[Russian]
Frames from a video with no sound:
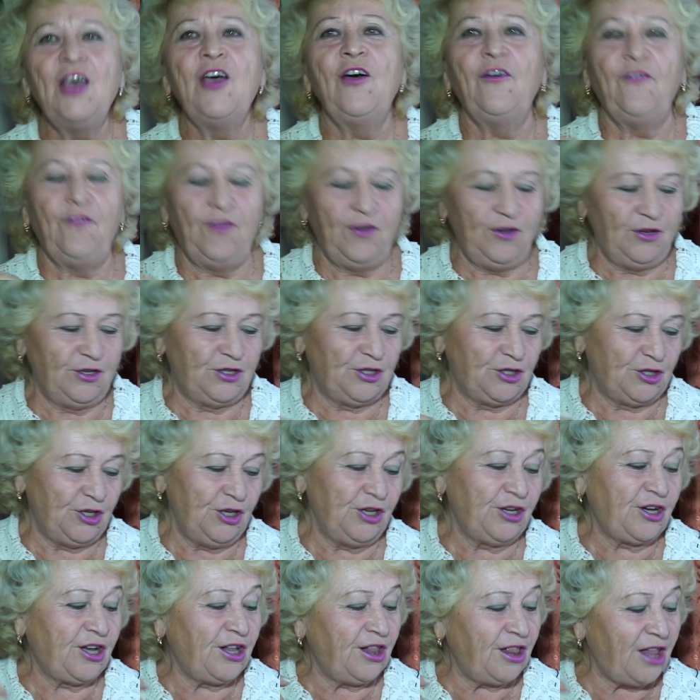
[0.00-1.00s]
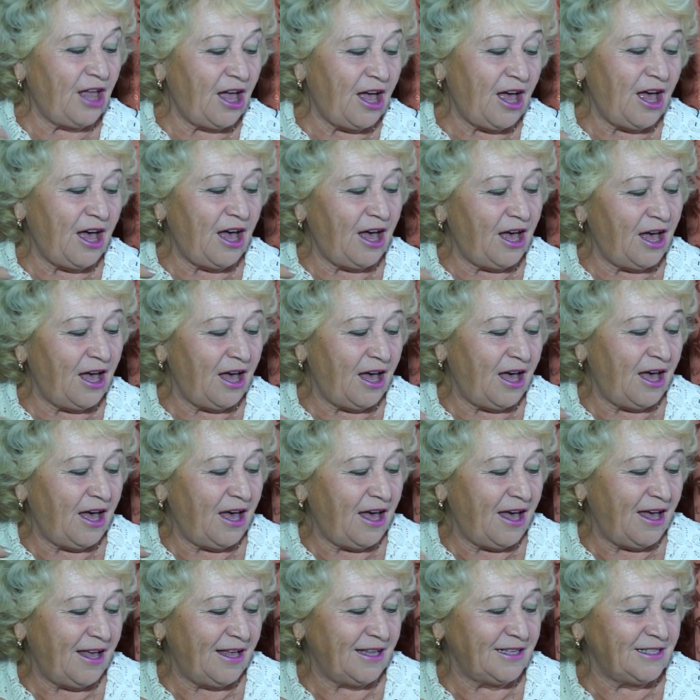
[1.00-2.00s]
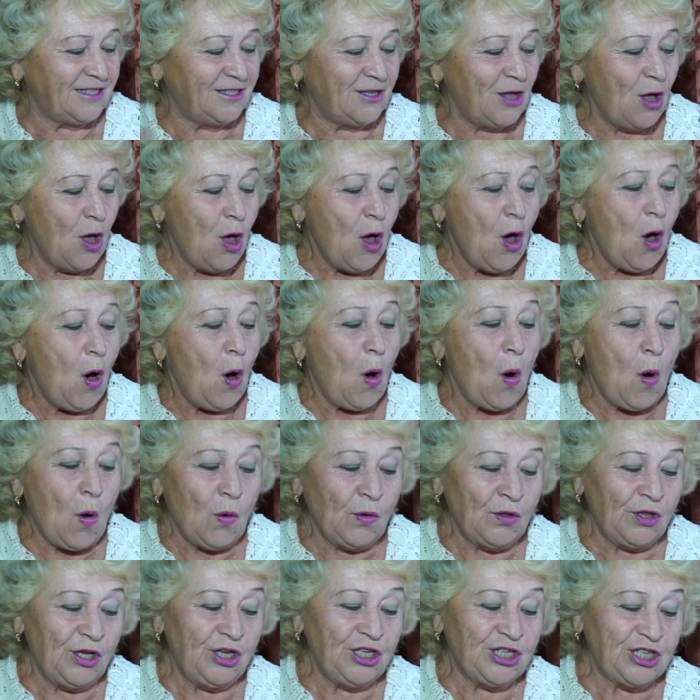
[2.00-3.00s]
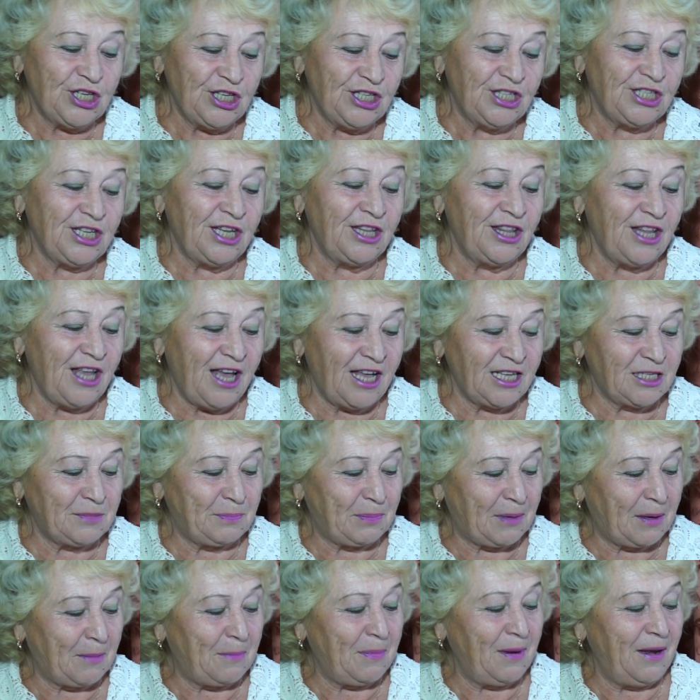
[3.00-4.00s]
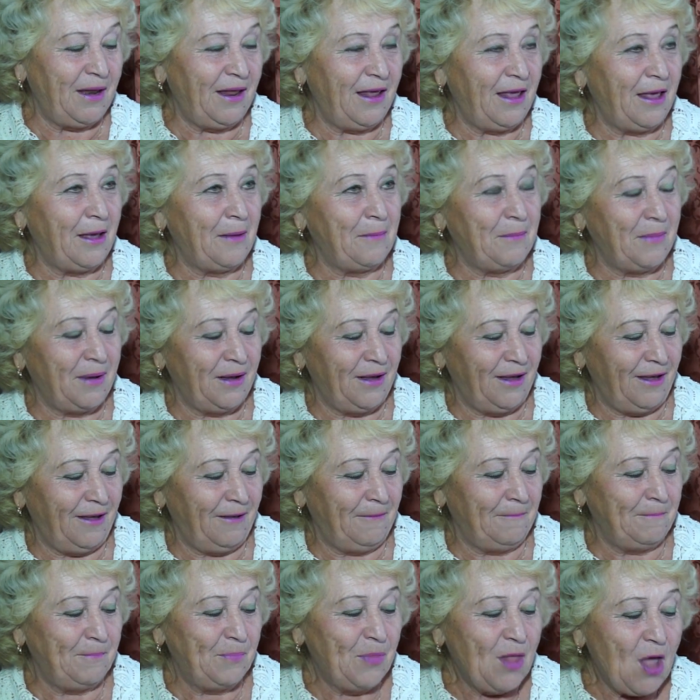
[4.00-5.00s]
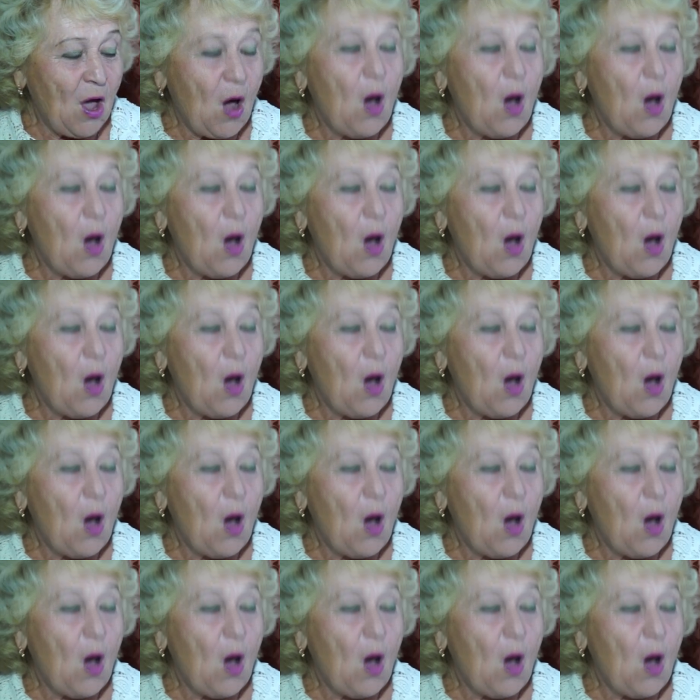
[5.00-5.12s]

Высший класс, он решит за нас проблемы,